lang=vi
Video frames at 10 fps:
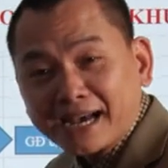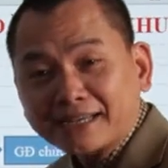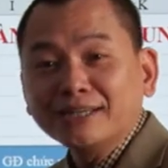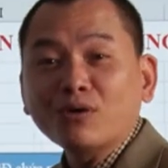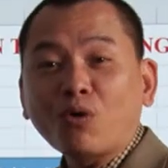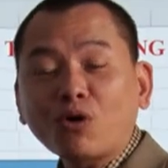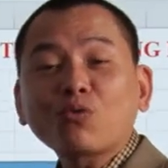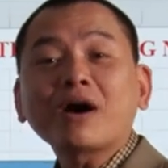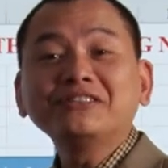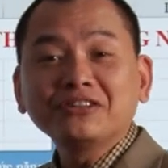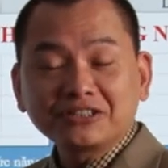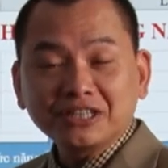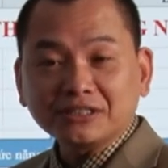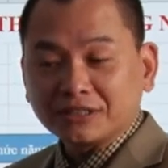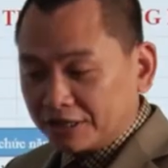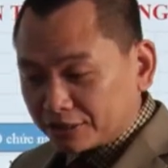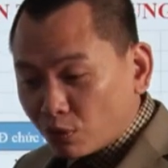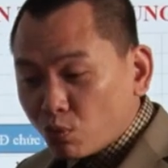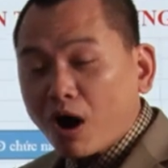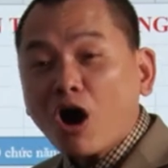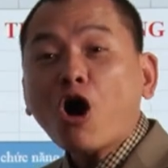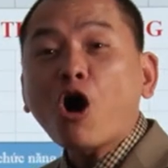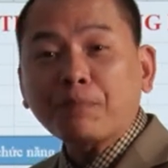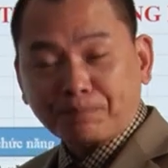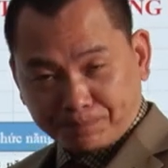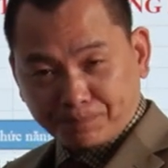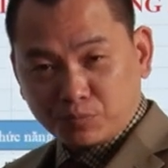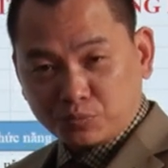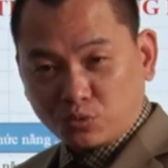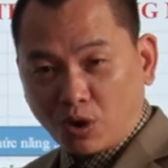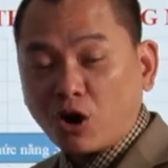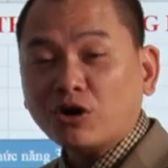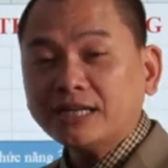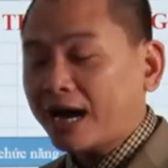nhạc hiệu, họ đoán chương trình thông qua họp hoặc họ đi